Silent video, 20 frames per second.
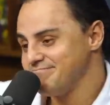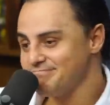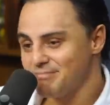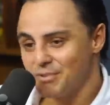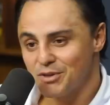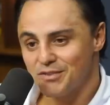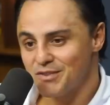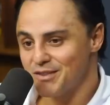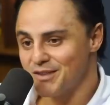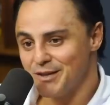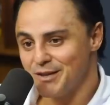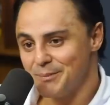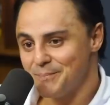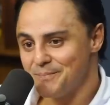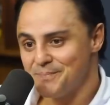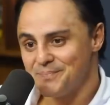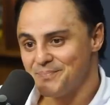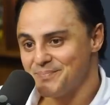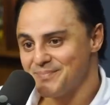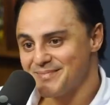pode ser.
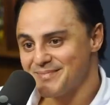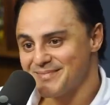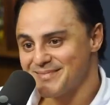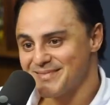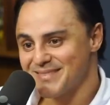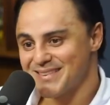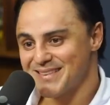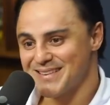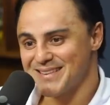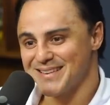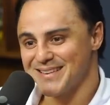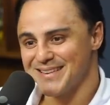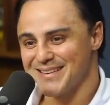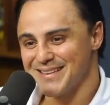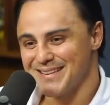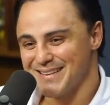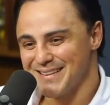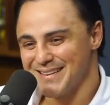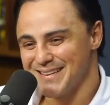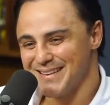
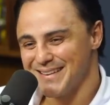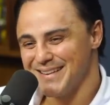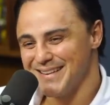Cara, esse